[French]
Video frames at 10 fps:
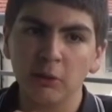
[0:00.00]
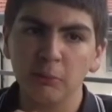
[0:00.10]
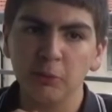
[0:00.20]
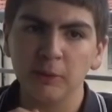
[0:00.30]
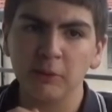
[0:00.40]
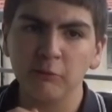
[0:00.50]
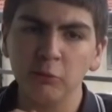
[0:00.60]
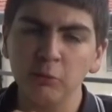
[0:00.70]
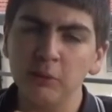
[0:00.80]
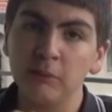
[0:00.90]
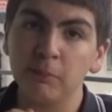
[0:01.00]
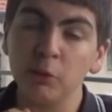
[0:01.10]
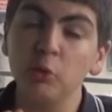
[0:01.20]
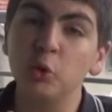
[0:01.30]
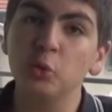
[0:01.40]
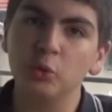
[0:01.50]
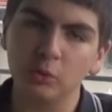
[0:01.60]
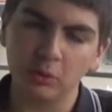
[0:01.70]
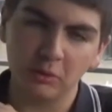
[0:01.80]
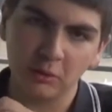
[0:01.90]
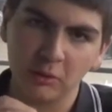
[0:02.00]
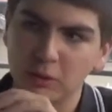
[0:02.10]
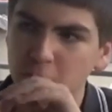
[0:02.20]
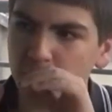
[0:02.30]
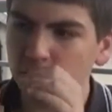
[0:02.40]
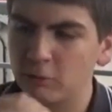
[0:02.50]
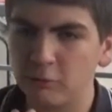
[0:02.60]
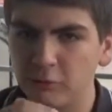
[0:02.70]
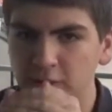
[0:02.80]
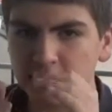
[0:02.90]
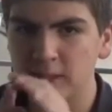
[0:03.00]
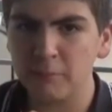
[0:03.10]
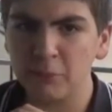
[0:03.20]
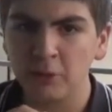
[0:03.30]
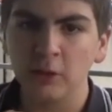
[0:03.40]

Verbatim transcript: pu être prévu, mais pas de chute euh, euh, en fin d'étape.